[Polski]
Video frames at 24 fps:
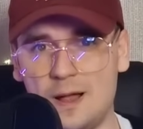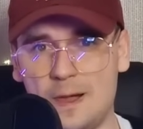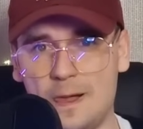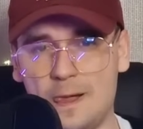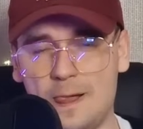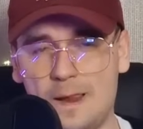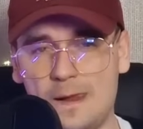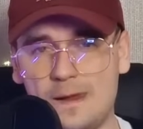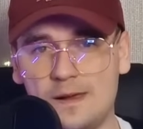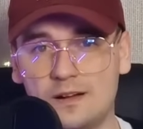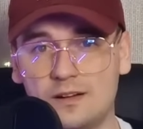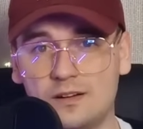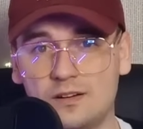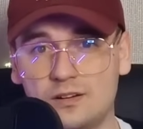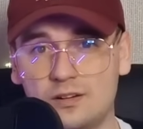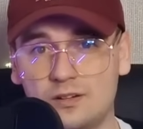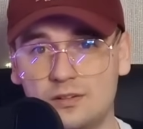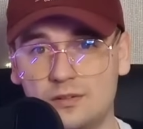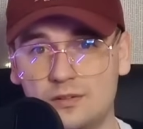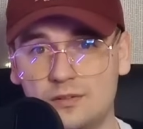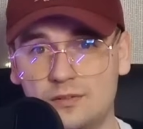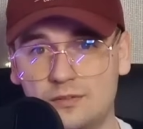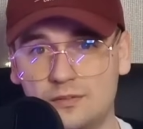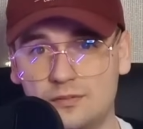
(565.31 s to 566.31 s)

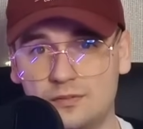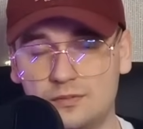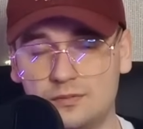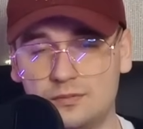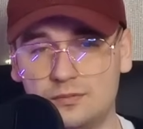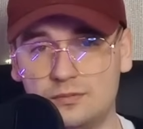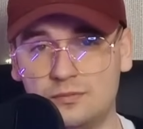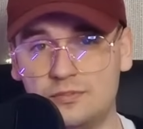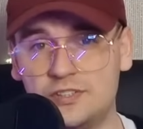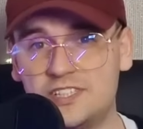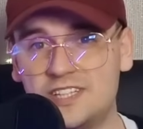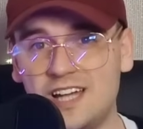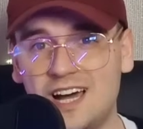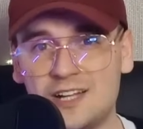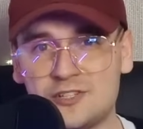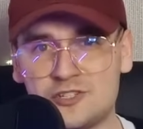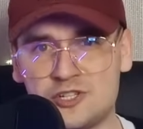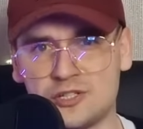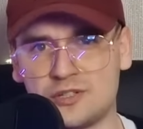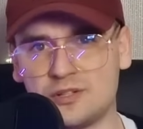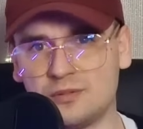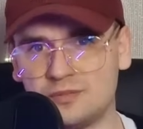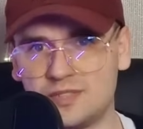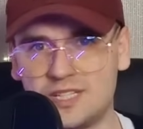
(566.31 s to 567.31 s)
Y,
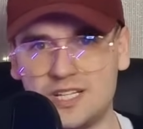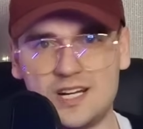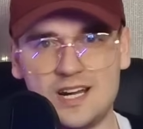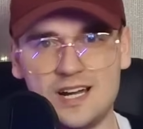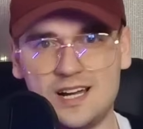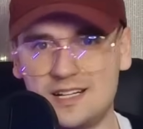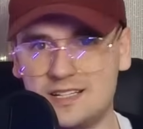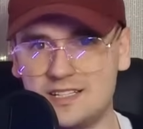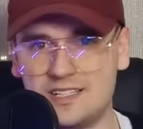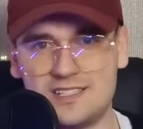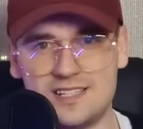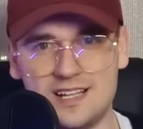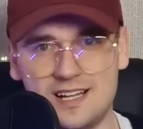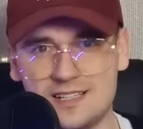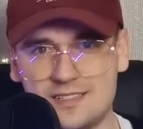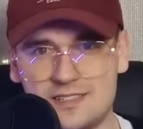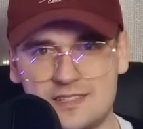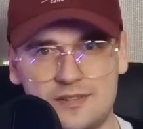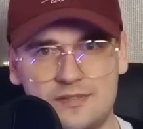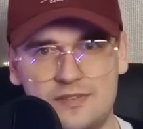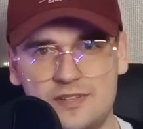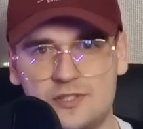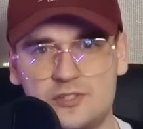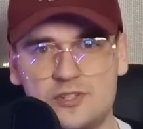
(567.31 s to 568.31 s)
witacie tą
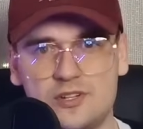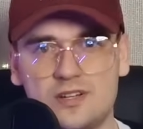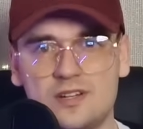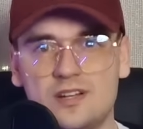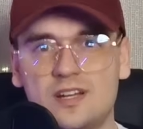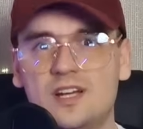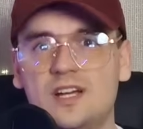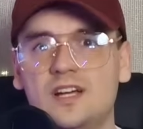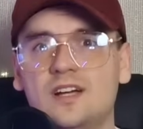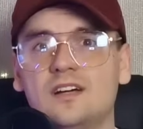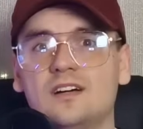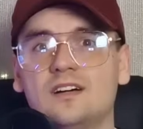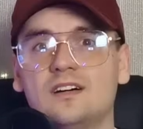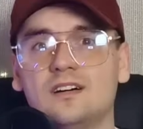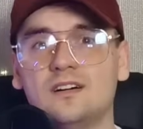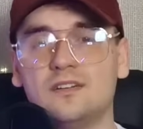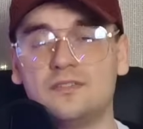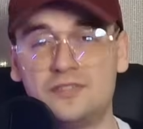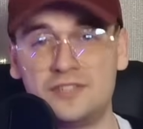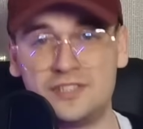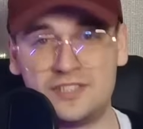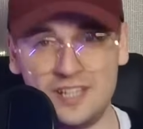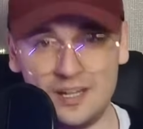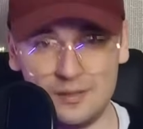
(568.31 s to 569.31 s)
derealizację, wiecie,
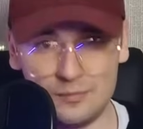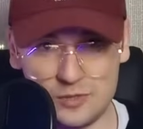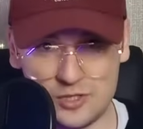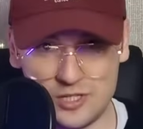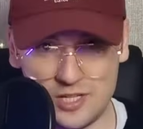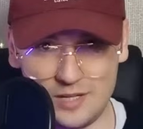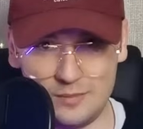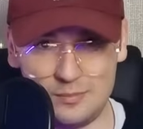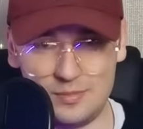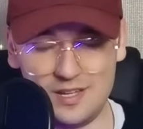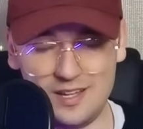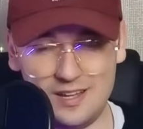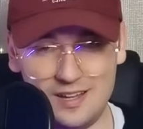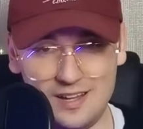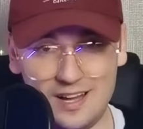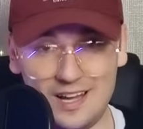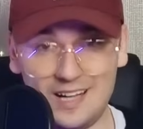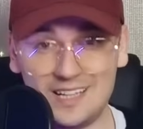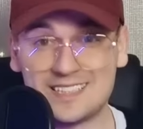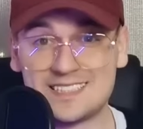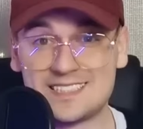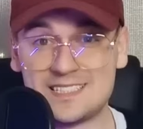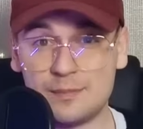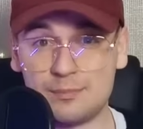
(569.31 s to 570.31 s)
e, witam Ciebie,
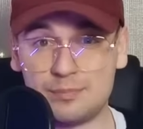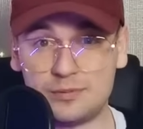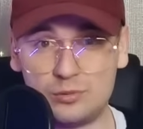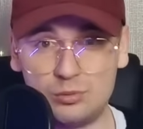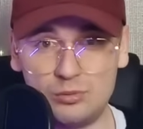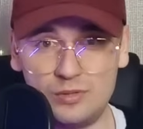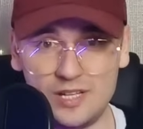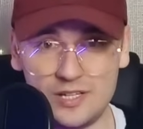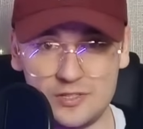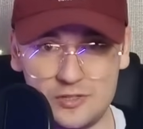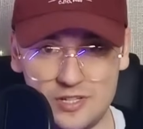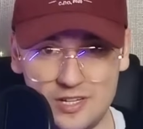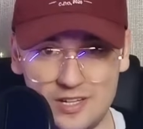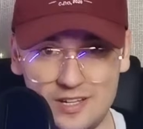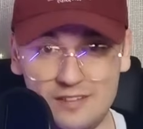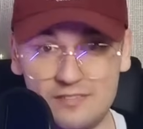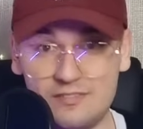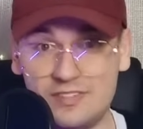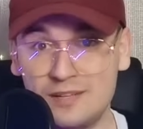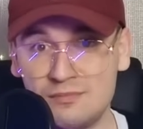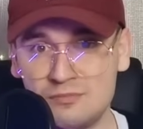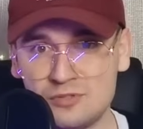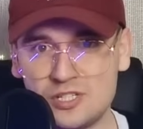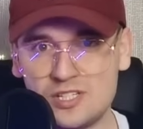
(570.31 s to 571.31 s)
akceptuję Cię,
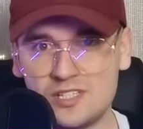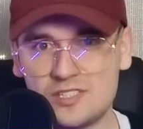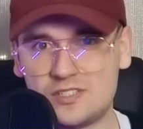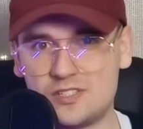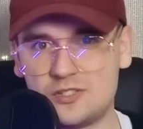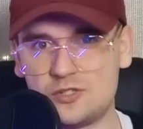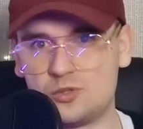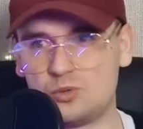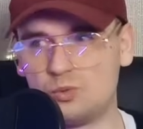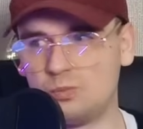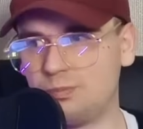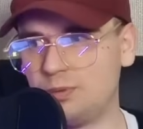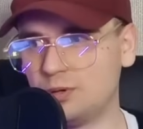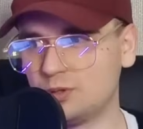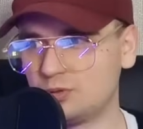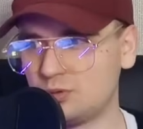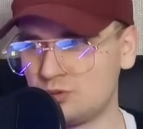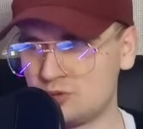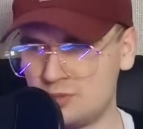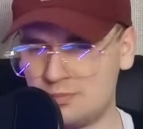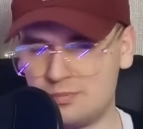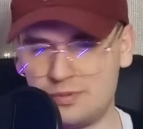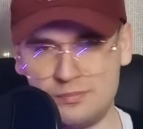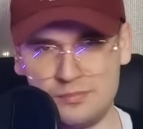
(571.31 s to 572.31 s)
wiem, że jesteś tu po
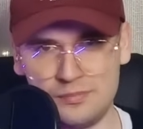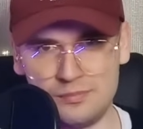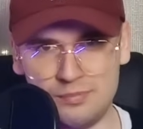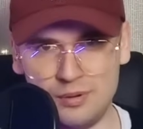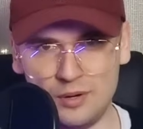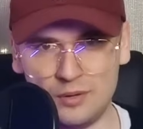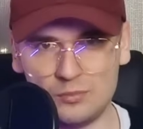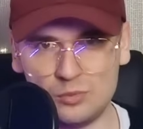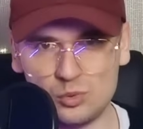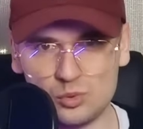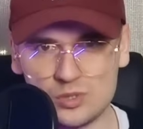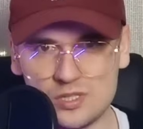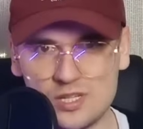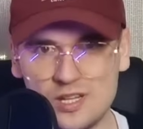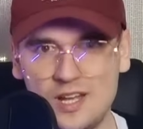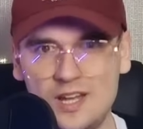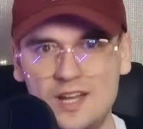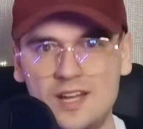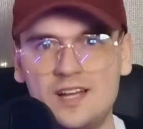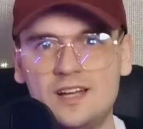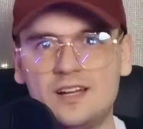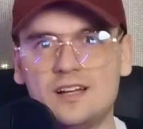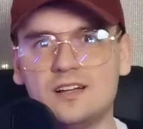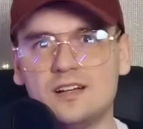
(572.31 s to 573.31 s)
to, żeby mi pomóc,
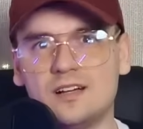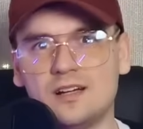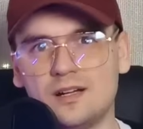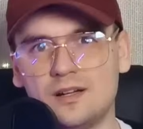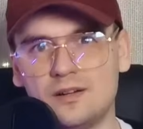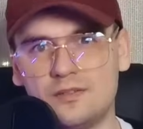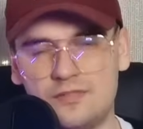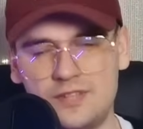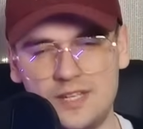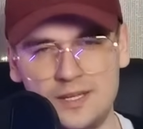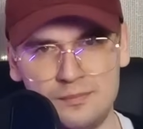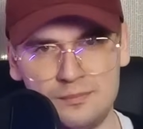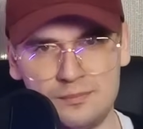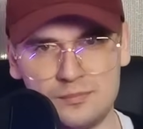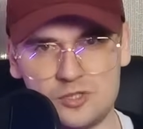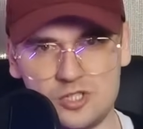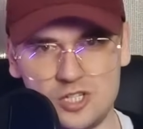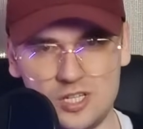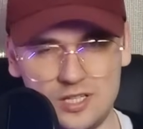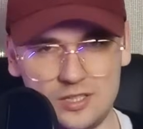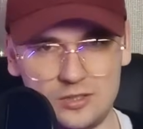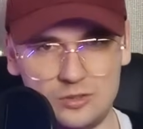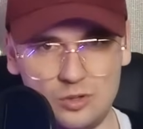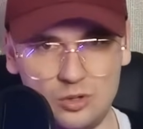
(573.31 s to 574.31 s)
e, wiem,
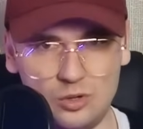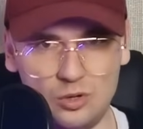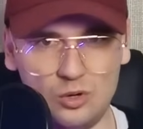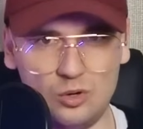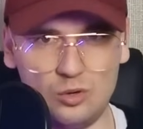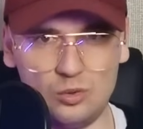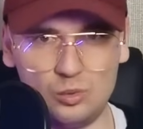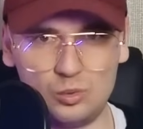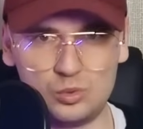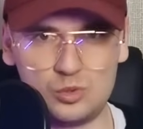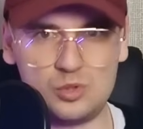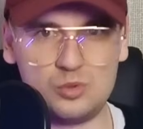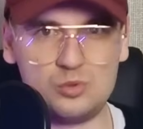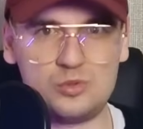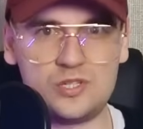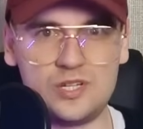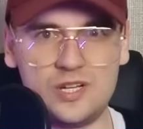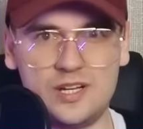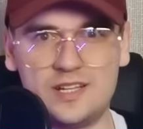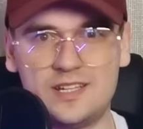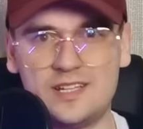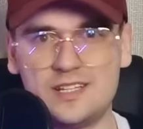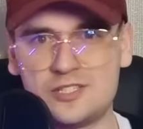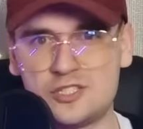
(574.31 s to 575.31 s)
że to
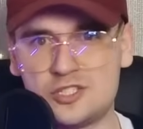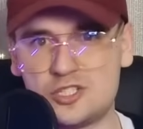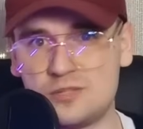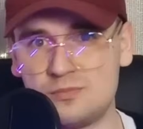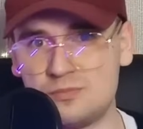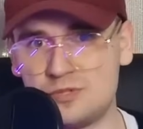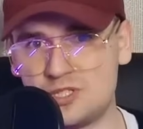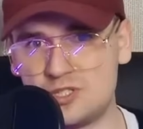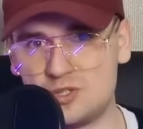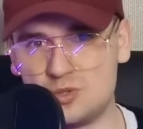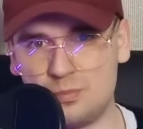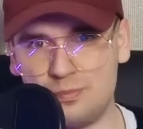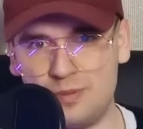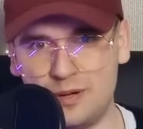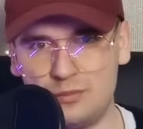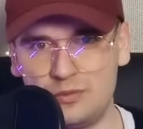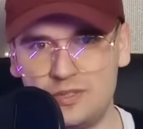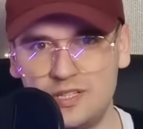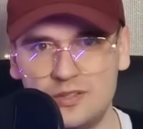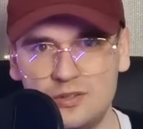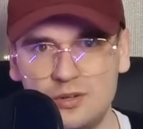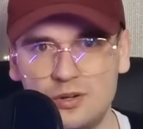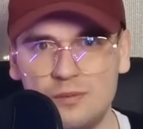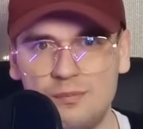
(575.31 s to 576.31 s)
uczucie jest czymś
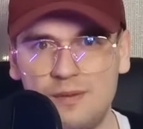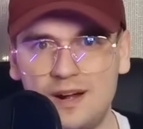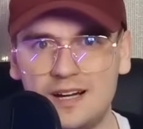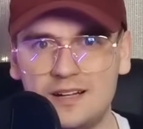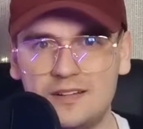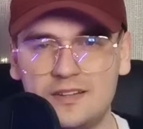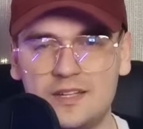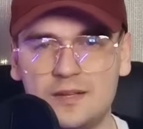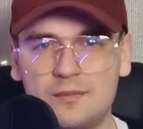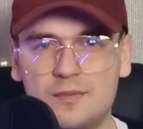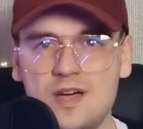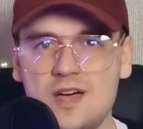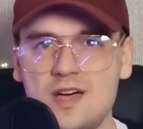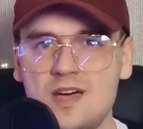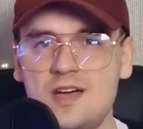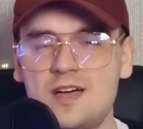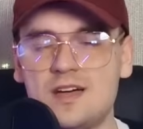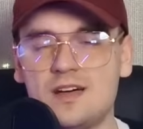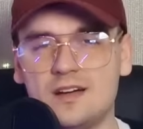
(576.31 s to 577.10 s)
zupełnie normalnym